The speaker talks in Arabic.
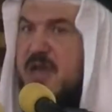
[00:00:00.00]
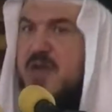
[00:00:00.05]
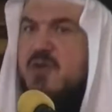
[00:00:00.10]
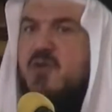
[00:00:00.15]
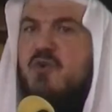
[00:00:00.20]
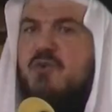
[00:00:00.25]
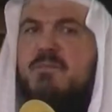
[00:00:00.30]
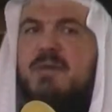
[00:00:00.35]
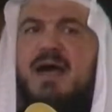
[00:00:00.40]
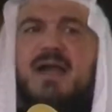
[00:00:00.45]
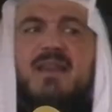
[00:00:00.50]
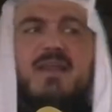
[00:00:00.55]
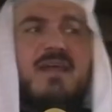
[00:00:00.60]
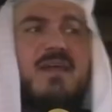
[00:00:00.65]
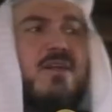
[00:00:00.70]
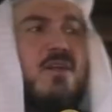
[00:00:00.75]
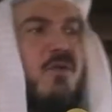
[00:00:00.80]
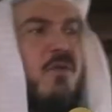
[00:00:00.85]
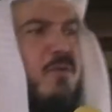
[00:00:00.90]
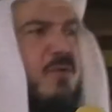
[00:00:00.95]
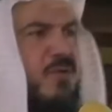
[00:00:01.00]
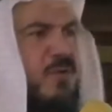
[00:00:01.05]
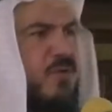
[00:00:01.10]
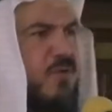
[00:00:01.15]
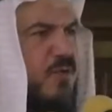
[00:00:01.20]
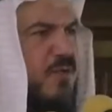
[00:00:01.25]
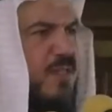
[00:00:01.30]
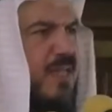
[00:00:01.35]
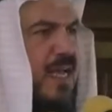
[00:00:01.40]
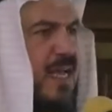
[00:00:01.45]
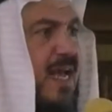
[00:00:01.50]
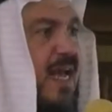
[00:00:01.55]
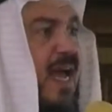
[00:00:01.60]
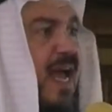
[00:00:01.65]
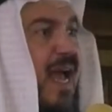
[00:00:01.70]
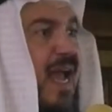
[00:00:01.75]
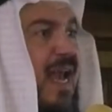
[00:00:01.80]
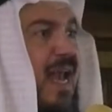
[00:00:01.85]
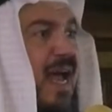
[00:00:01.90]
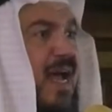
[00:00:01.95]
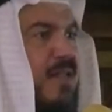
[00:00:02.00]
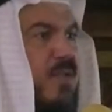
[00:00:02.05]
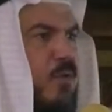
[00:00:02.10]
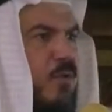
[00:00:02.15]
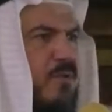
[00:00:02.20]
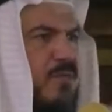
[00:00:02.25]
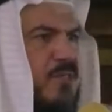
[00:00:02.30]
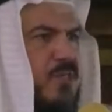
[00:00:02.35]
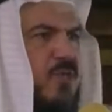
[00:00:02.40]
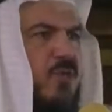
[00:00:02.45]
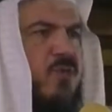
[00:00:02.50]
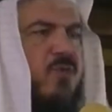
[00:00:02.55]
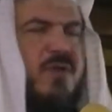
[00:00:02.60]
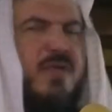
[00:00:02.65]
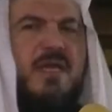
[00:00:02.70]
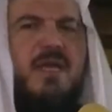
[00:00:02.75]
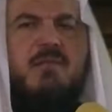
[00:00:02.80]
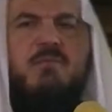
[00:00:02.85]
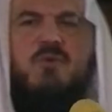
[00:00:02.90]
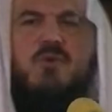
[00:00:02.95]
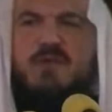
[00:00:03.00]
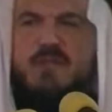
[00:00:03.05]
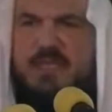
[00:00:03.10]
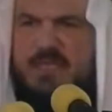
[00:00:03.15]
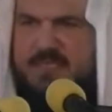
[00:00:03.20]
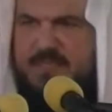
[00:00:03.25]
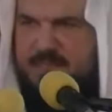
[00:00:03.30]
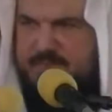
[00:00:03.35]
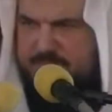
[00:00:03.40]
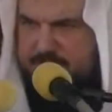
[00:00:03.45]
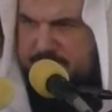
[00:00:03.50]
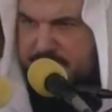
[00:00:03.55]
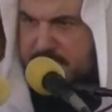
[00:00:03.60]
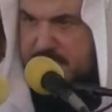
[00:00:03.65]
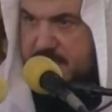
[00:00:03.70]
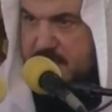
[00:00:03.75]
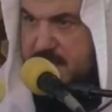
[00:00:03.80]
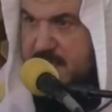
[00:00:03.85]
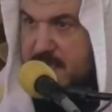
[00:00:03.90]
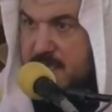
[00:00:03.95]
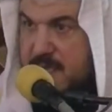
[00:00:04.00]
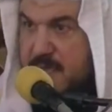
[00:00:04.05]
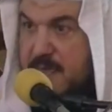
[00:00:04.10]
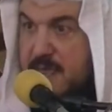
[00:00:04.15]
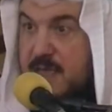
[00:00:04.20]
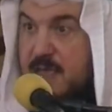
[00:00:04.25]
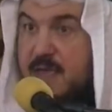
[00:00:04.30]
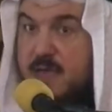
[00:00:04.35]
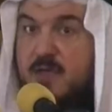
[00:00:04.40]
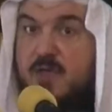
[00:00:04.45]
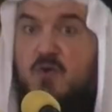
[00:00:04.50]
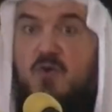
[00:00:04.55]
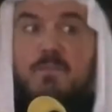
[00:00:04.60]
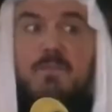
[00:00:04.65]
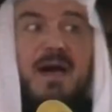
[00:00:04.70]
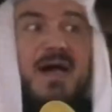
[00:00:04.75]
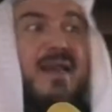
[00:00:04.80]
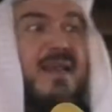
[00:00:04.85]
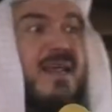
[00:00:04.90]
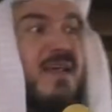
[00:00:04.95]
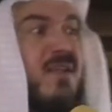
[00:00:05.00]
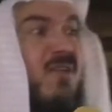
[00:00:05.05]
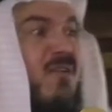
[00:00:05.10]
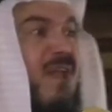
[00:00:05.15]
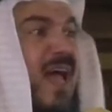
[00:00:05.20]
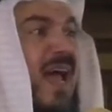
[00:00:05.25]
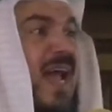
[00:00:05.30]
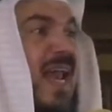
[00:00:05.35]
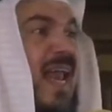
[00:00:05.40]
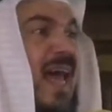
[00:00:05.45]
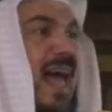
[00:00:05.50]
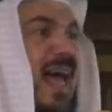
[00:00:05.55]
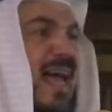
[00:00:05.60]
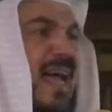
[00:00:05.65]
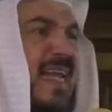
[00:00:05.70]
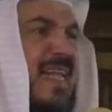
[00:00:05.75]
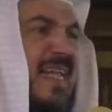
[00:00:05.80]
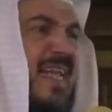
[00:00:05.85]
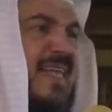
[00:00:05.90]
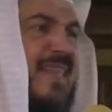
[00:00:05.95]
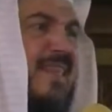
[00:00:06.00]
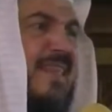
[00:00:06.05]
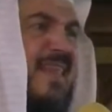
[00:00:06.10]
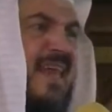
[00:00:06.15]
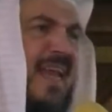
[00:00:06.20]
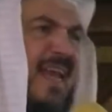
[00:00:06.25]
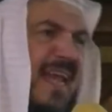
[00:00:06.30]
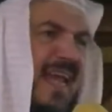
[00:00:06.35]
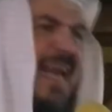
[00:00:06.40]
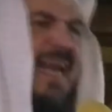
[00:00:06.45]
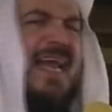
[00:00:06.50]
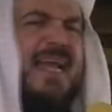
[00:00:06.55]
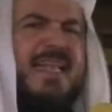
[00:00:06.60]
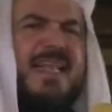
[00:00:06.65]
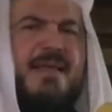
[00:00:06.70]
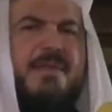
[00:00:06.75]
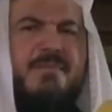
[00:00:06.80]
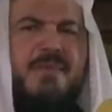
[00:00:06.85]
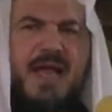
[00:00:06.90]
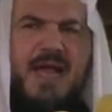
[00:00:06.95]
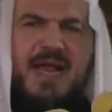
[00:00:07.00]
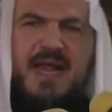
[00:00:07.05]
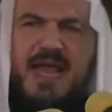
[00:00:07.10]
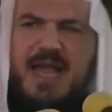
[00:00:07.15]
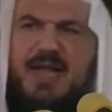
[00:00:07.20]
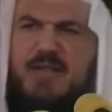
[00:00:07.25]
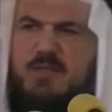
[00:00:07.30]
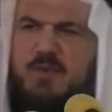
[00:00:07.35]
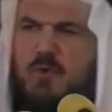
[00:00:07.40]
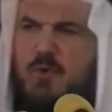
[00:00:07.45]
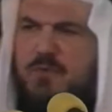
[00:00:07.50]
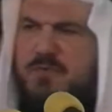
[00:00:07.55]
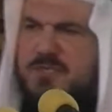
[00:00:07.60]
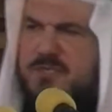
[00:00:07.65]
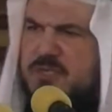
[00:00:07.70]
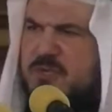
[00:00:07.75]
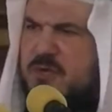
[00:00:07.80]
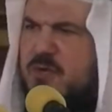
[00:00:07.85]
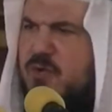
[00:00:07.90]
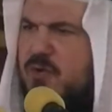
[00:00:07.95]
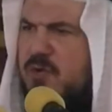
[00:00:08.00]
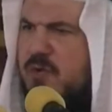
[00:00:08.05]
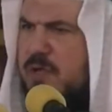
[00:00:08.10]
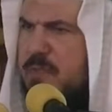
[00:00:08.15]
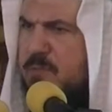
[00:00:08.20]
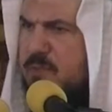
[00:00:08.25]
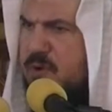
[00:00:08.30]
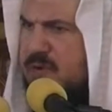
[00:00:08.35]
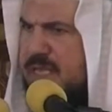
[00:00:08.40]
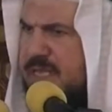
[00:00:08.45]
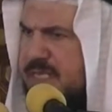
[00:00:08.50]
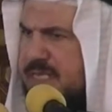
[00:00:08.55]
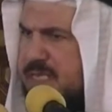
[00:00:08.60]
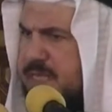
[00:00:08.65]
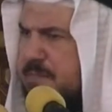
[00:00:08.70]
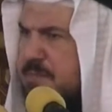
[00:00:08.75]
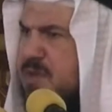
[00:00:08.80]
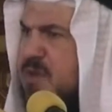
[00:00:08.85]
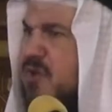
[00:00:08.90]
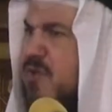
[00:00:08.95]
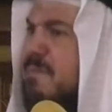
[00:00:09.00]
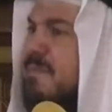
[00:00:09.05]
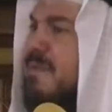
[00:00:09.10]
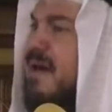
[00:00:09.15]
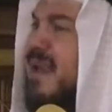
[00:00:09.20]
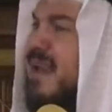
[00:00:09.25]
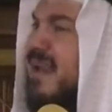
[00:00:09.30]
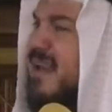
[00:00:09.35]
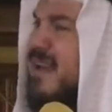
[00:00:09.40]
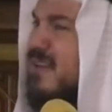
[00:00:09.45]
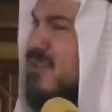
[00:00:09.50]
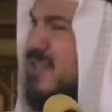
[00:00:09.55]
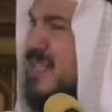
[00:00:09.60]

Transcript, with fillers: يبرر وجود العدو الصهيوني المغتصب يبرر العلاقة الذليلة مع العدو الصهيوني المغتصب يبرر